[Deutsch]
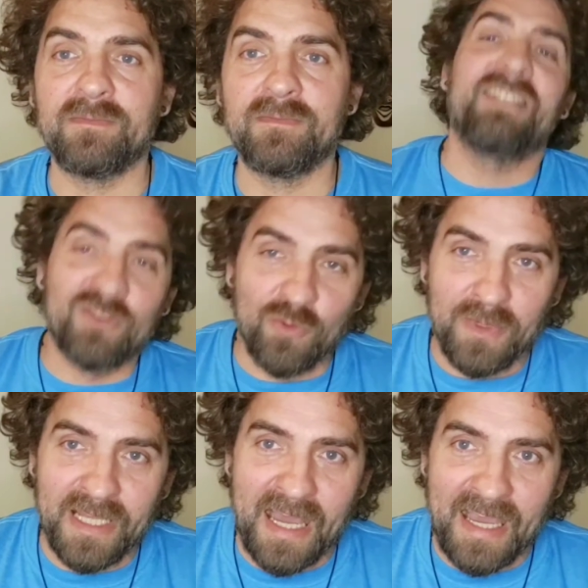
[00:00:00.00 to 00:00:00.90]
Die
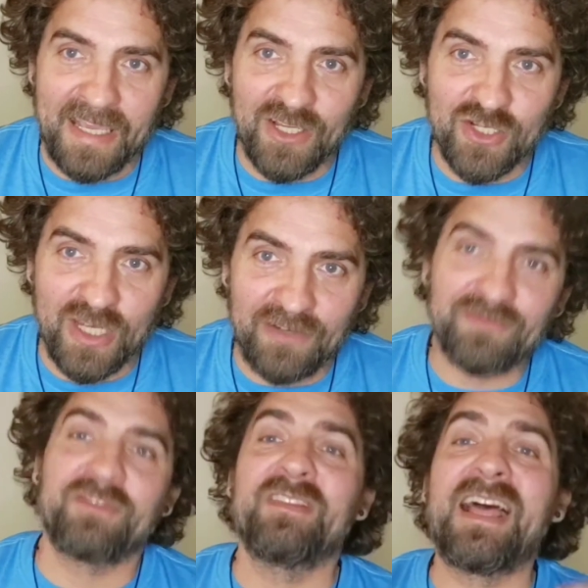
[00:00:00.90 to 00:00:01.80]
Summe der
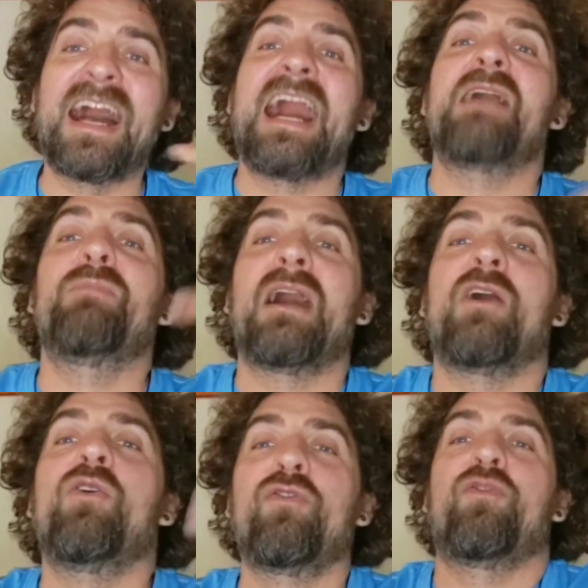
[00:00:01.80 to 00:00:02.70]
Eigenschaften, aber
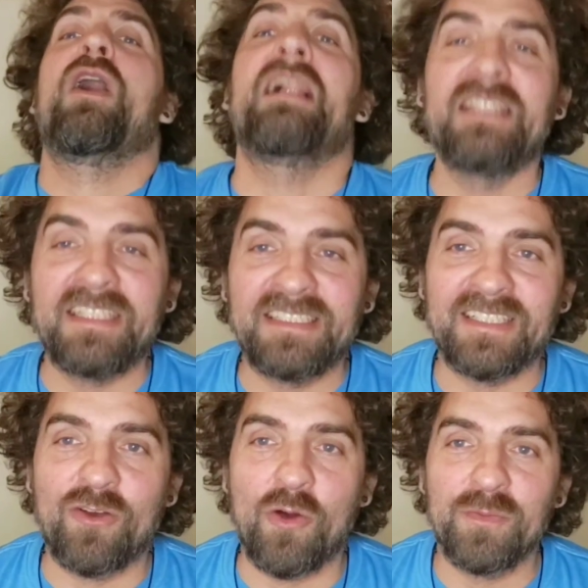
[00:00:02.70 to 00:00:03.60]
auch vor allen Dingen die
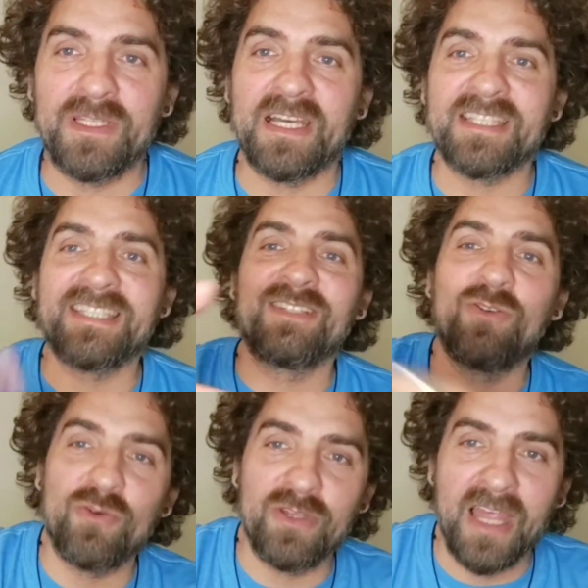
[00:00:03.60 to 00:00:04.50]

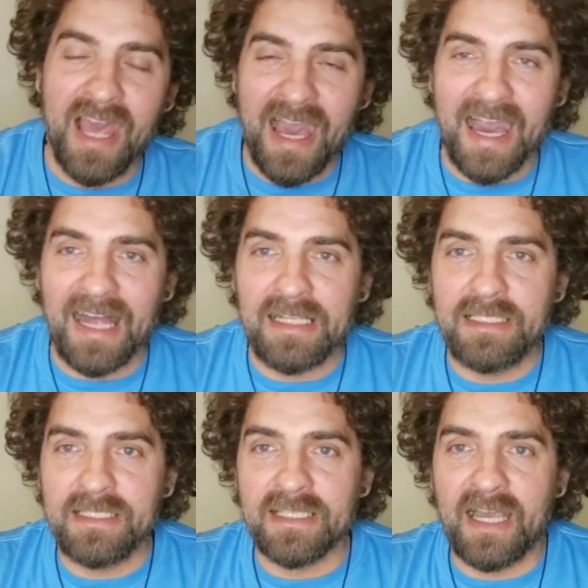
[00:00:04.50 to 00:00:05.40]
Kombination all
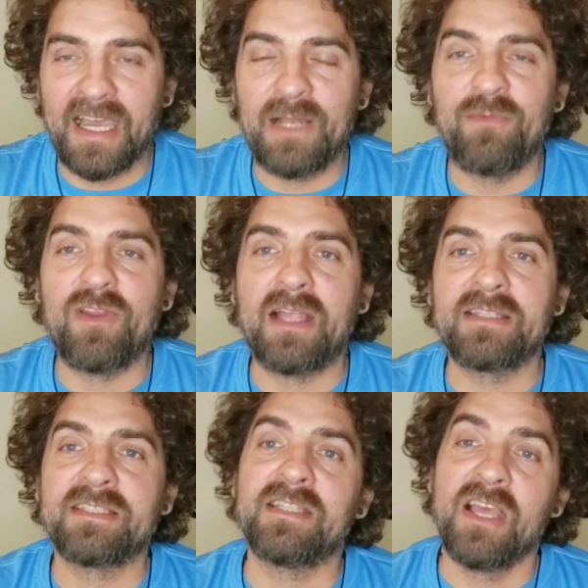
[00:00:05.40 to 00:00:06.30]
dieser
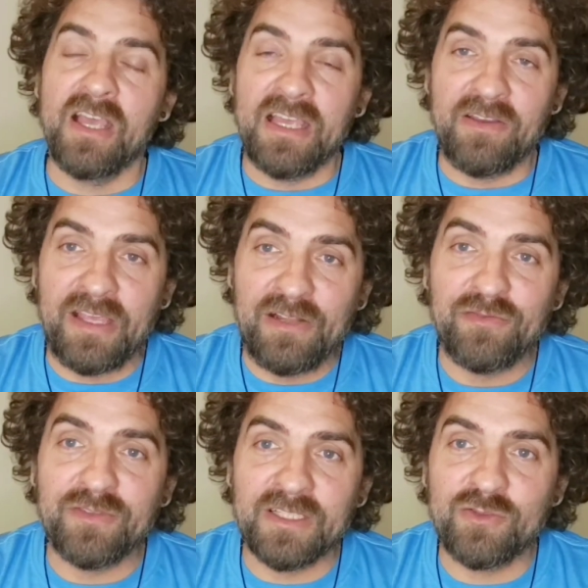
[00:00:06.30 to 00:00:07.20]
Heilpflanzen
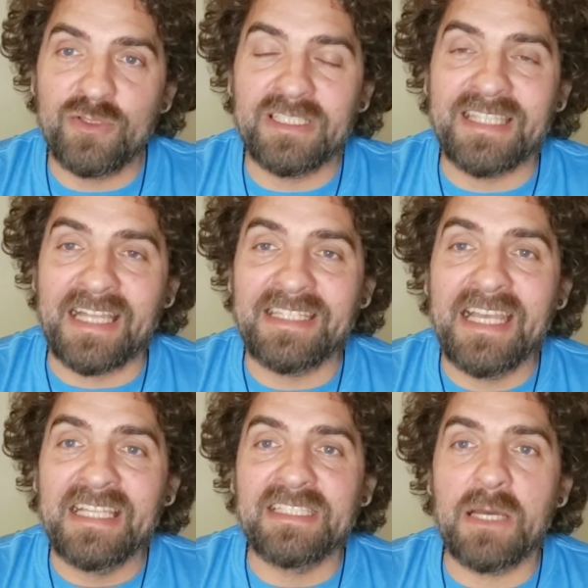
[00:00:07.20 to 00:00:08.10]
hilft natürlich dann
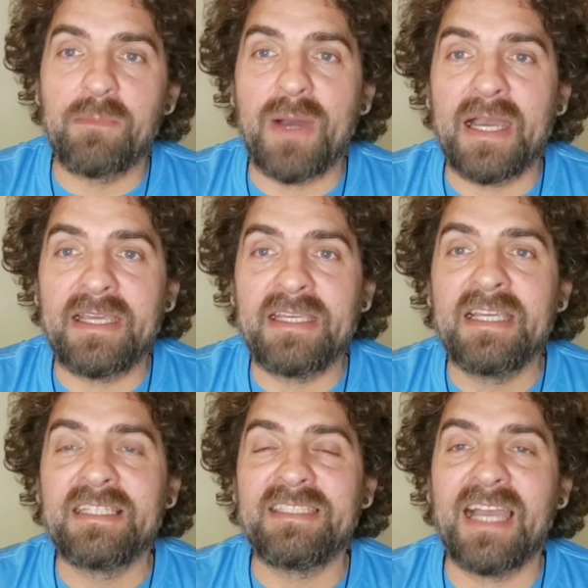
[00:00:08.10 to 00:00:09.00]
dabei,
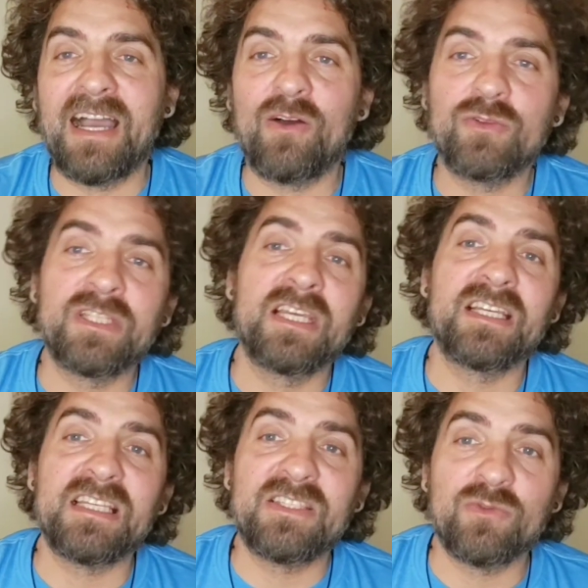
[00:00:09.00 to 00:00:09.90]
die Haut
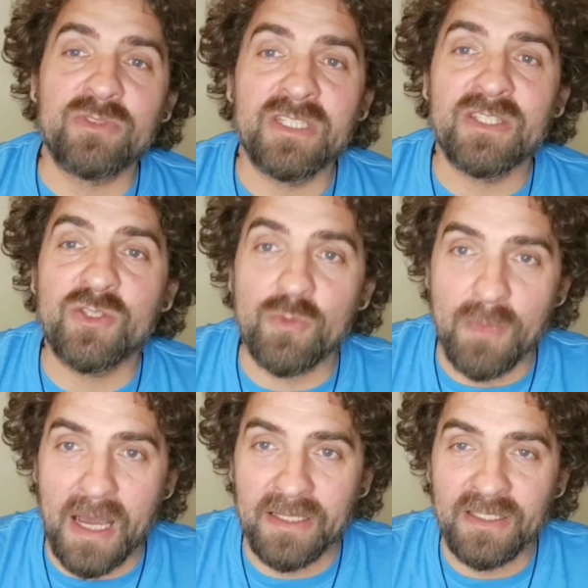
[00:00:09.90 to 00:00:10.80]
gesund zu
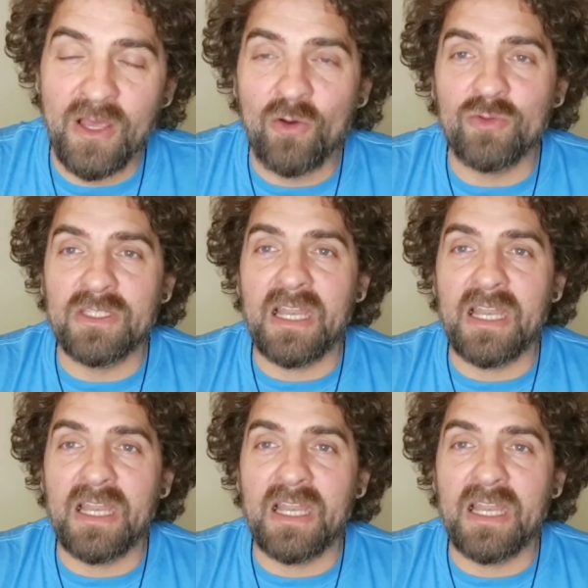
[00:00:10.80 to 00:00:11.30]
machen und